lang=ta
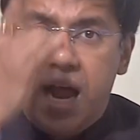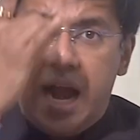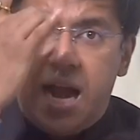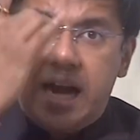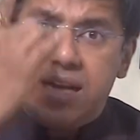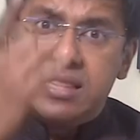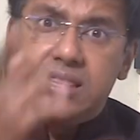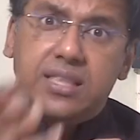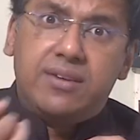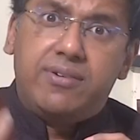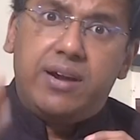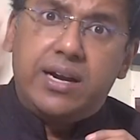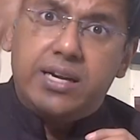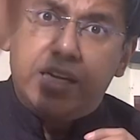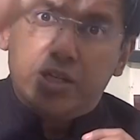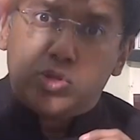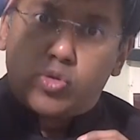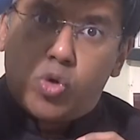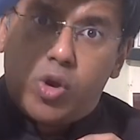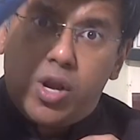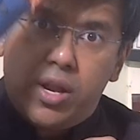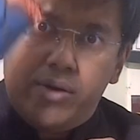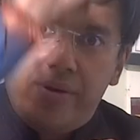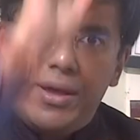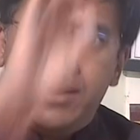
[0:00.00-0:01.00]
அடுத்த வாட்டி
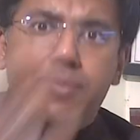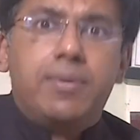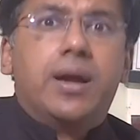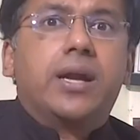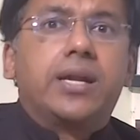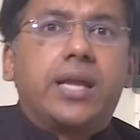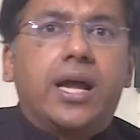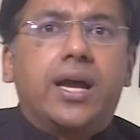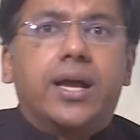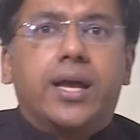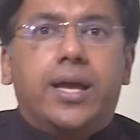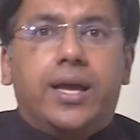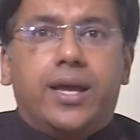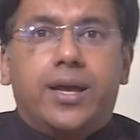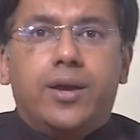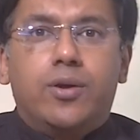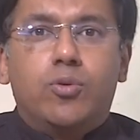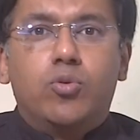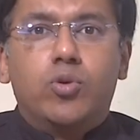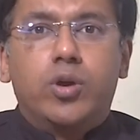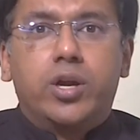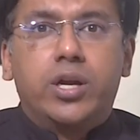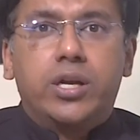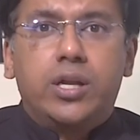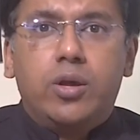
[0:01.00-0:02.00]
சொல்லவே மாட்டாங்க
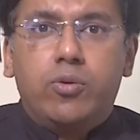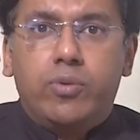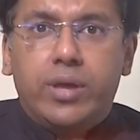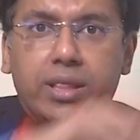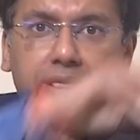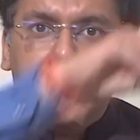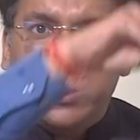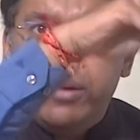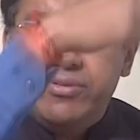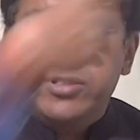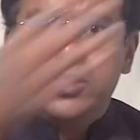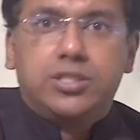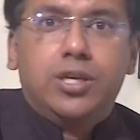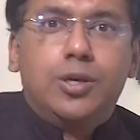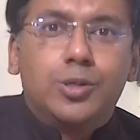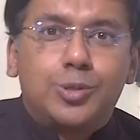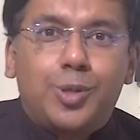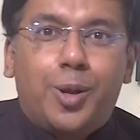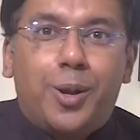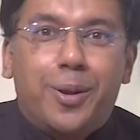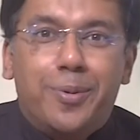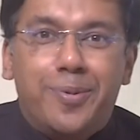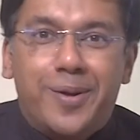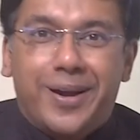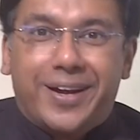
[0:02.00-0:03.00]
உங்ககிட்ட எந்த விஷயம்
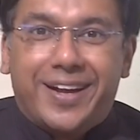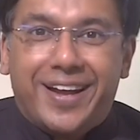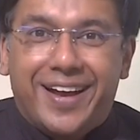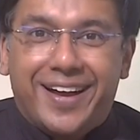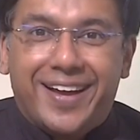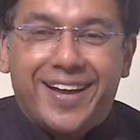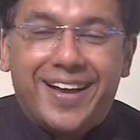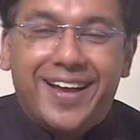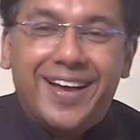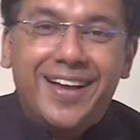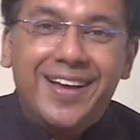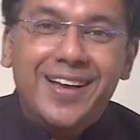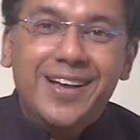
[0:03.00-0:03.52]
சொல்ல மாட்டாங்க